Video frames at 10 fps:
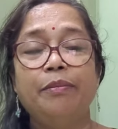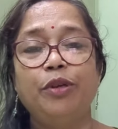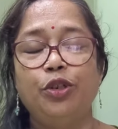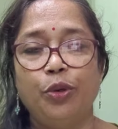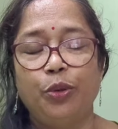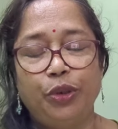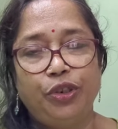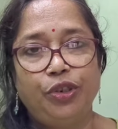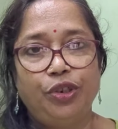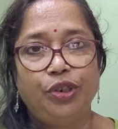ভিডিও
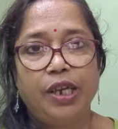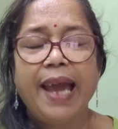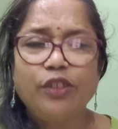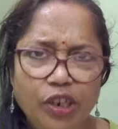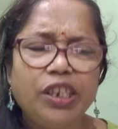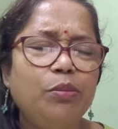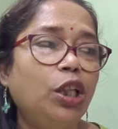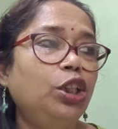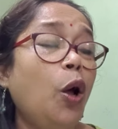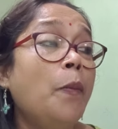করছিস অ্যাকচুয়ালি কি
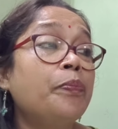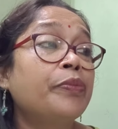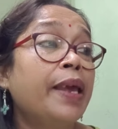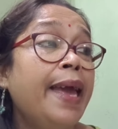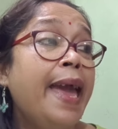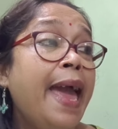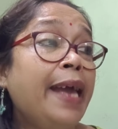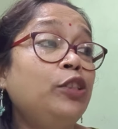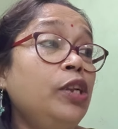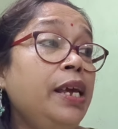বলতো
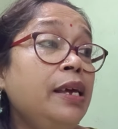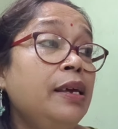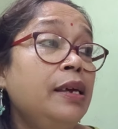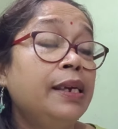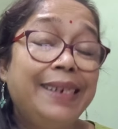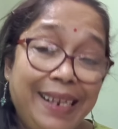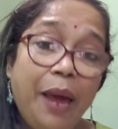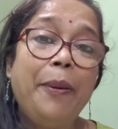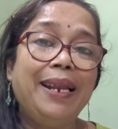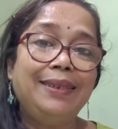অ্যাকচুয়ালি
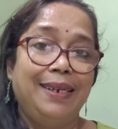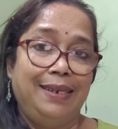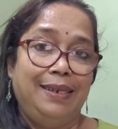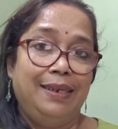গিলে ফেলেছিলি